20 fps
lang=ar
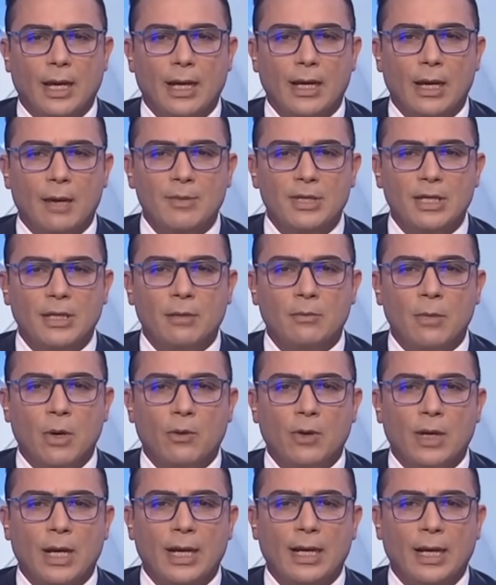الأمير
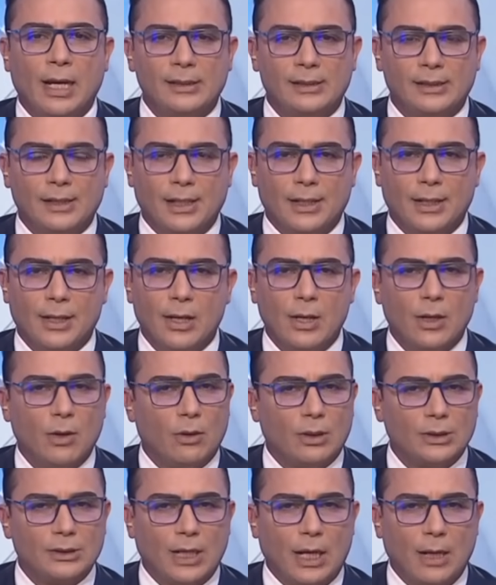مولاي الحسن
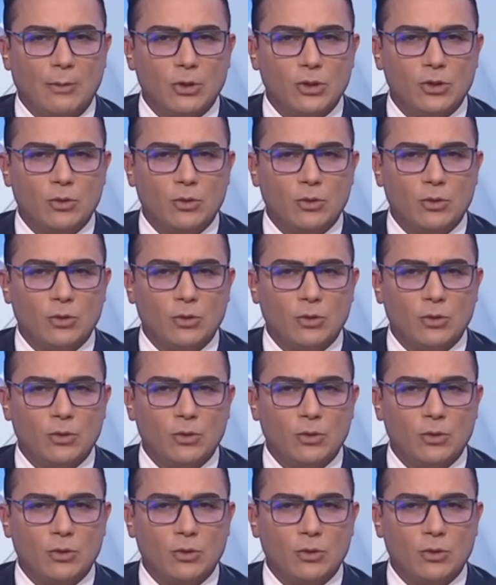وصاحب